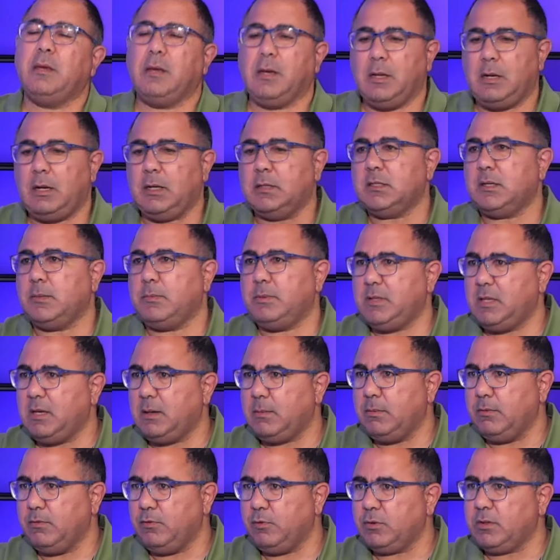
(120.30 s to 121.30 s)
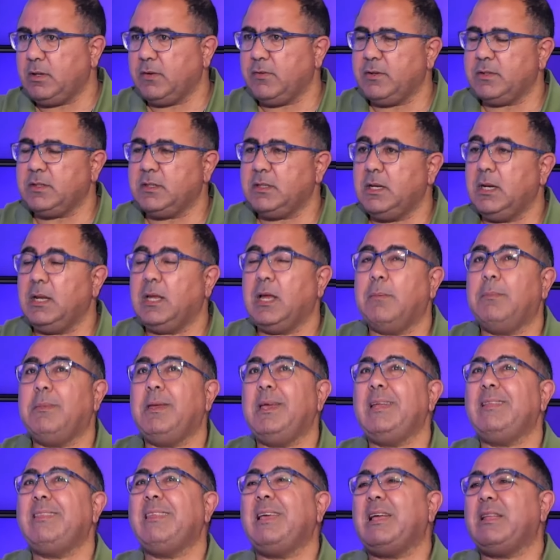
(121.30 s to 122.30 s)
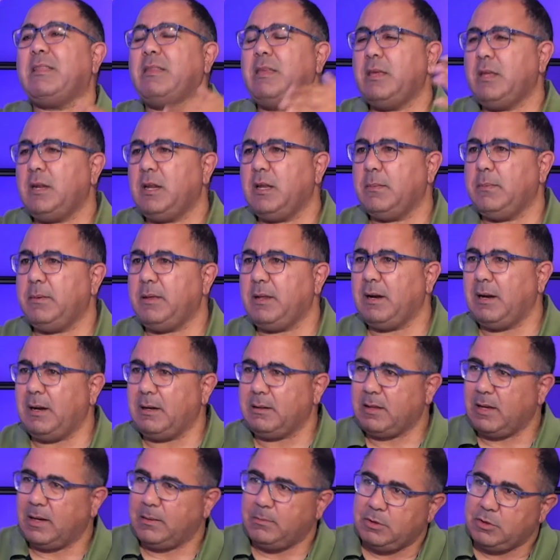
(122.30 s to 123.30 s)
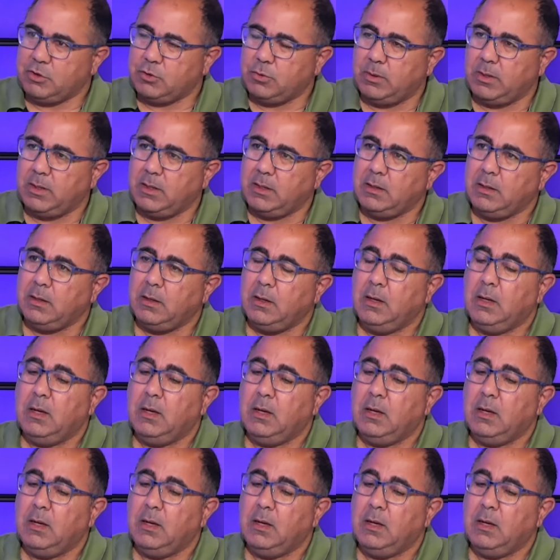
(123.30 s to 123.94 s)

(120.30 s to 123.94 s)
هلا اذا بدك بنفوت تفاصيل كميات كتير كبيره لتعمل شوي